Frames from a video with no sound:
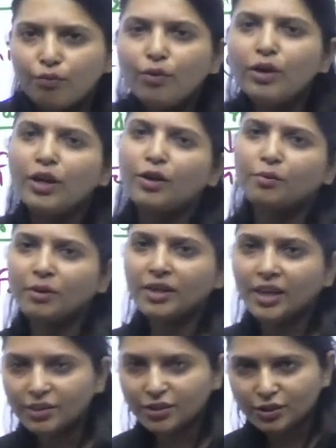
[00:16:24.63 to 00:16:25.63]
फूल ले लो
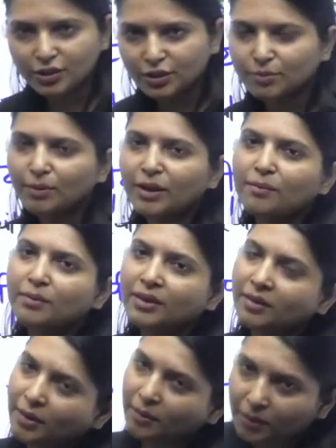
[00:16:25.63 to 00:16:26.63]
भैया अच्छे से स्मेल भी